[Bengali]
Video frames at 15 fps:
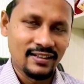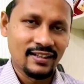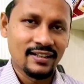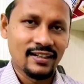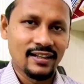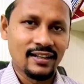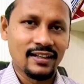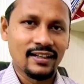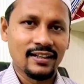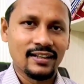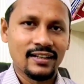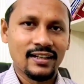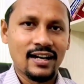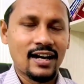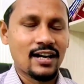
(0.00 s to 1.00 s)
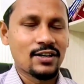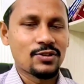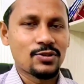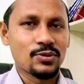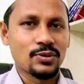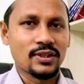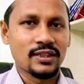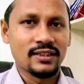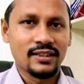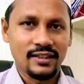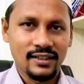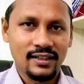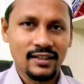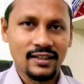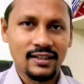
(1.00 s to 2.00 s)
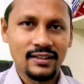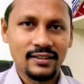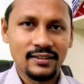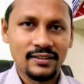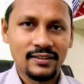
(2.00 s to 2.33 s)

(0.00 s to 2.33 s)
দেখালে আর চোখে তাকালে